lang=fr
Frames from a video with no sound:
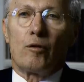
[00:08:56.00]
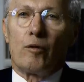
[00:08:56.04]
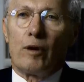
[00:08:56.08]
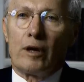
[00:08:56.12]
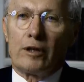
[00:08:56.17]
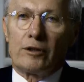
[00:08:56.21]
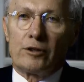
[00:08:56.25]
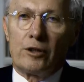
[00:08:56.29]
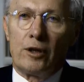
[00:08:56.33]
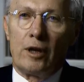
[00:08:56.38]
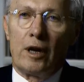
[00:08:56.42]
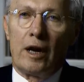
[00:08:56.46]

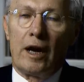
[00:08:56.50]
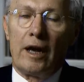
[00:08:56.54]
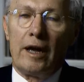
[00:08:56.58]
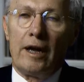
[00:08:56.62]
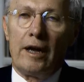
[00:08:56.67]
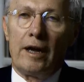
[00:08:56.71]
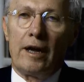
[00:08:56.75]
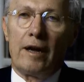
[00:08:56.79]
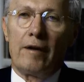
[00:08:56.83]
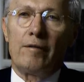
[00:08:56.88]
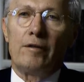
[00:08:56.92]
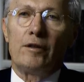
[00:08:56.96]

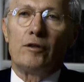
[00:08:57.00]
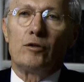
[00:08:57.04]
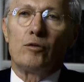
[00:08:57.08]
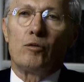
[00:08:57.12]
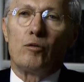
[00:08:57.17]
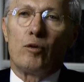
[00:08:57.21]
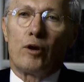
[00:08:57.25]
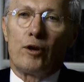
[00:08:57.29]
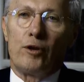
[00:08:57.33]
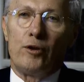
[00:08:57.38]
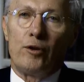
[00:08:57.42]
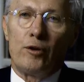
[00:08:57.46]
Simplement, la
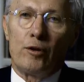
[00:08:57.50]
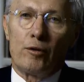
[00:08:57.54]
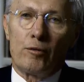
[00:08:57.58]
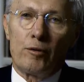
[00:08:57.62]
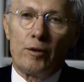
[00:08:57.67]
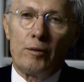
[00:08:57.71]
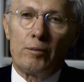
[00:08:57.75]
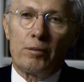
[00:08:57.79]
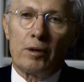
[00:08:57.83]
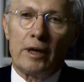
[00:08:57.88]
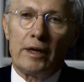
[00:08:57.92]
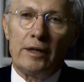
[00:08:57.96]
question que je
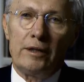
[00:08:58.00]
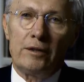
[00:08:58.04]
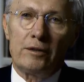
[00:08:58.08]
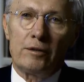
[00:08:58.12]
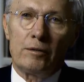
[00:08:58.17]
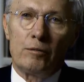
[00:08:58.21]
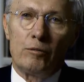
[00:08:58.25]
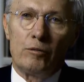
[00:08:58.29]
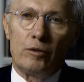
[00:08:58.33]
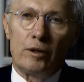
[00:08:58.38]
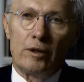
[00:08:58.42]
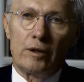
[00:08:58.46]
pose,
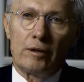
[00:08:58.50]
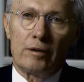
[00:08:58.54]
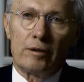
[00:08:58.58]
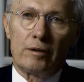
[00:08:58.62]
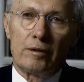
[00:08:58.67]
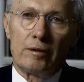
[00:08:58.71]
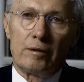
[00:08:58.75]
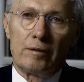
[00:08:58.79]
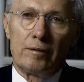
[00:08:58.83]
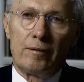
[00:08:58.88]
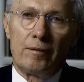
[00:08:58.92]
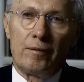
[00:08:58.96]
c'est par quoi
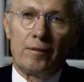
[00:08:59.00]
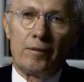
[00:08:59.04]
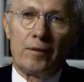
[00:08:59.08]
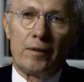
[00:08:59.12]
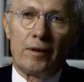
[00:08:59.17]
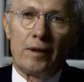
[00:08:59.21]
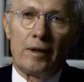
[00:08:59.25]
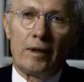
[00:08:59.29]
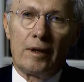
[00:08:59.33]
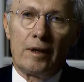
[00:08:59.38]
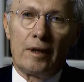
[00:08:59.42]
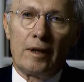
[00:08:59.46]
vous allez
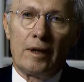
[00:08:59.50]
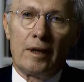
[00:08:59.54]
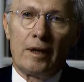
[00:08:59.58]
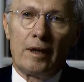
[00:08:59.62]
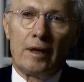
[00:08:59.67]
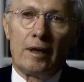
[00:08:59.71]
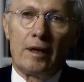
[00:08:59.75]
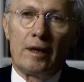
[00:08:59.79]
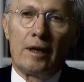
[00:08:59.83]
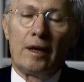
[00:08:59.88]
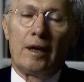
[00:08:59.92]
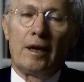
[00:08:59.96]
remplacer ces
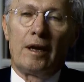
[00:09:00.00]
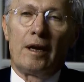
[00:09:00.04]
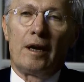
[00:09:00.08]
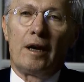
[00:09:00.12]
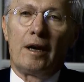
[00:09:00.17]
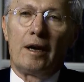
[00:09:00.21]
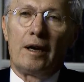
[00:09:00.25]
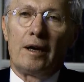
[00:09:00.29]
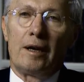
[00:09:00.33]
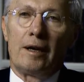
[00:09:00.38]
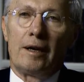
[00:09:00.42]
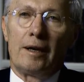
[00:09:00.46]
énergies
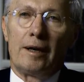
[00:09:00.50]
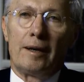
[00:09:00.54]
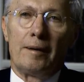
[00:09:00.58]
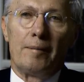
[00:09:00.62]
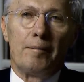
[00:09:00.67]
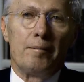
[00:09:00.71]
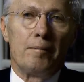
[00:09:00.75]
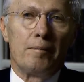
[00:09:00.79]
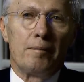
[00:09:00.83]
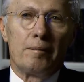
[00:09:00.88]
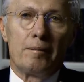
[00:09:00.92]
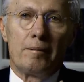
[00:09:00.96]

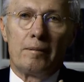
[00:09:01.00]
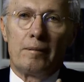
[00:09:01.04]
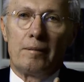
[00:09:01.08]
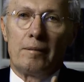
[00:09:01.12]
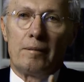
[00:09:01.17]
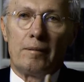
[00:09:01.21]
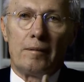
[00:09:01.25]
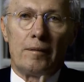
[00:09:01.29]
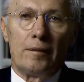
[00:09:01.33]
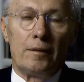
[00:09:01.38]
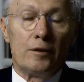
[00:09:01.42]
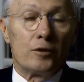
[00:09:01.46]
um,
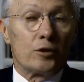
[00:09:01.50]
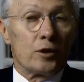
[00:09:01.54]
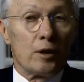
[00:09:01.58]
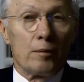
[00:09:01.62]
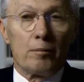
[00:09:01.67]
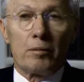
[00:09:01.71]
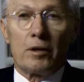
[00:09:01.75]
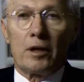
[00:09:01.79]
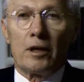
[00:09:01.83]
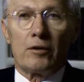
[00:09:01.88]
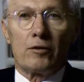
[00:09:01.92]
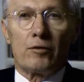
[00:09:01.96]

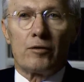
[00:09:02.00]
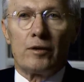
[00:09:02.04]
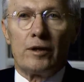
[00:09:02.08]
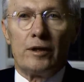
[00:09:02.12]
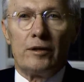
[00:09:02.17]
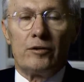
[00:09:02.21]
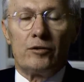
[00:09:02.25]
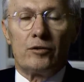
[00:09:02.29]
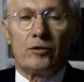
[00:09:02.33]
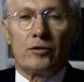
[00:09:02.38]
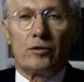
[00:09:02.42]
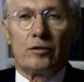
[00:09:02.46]
La
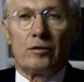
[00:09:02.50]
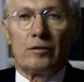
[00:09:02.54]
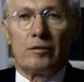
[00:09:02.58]
plupart des